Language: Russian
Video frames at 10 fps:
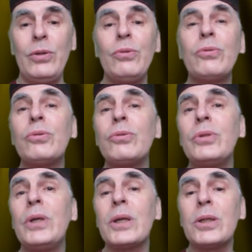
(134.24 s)
«Ну
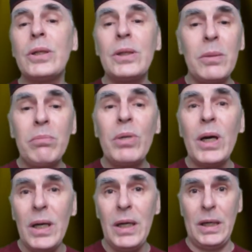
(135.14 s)
куда же ты
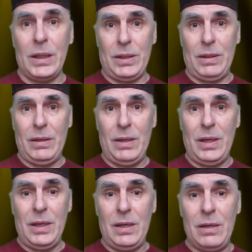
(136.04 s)
полез?»
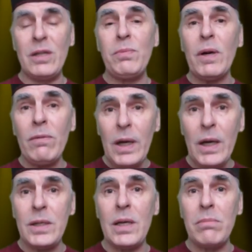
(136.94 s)

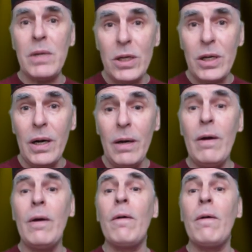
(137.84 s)
«Отправляйся, Мишка,